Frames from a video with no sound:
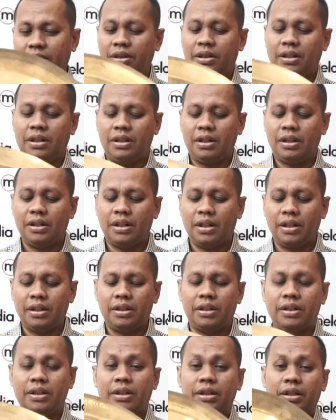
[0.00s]
karena
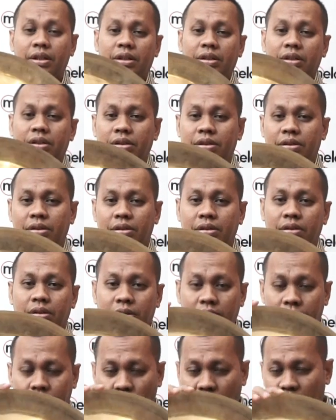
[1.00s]
dari
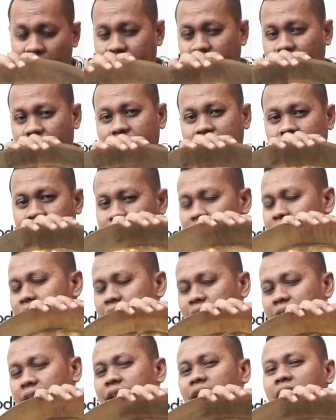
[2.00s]
kualitas
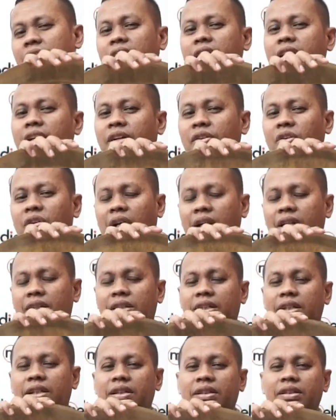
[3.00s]
sisiannya tidak diragukan
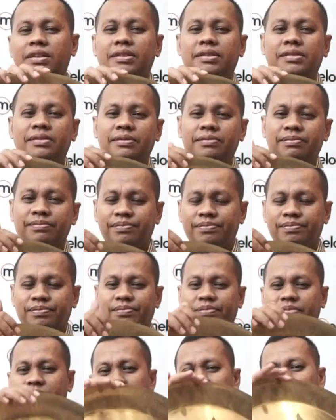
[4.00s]
lagi
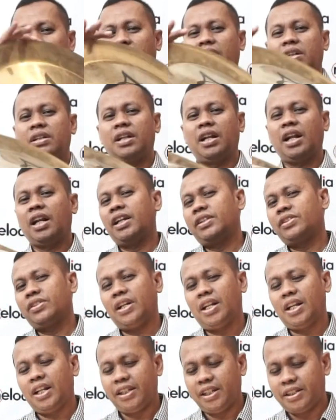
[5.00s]
dan ada
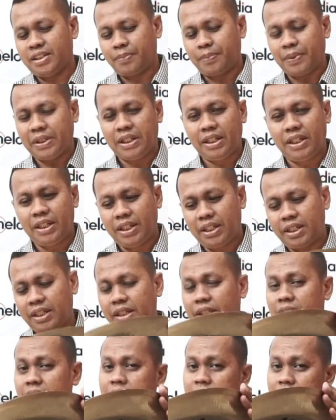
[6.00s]
juga nanti
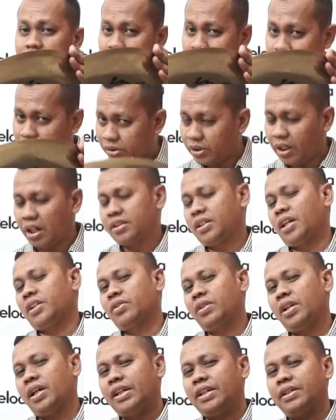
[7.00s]
seperti salah
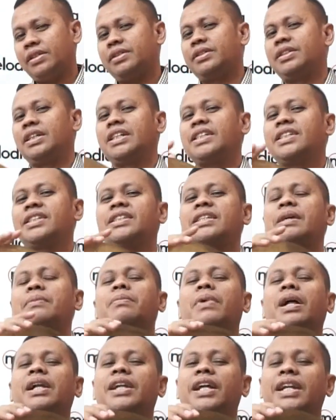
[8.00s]
satu lagi jenis
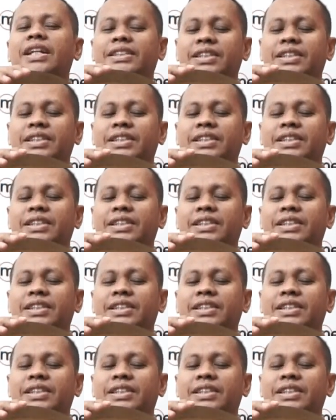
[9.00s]
simbal dari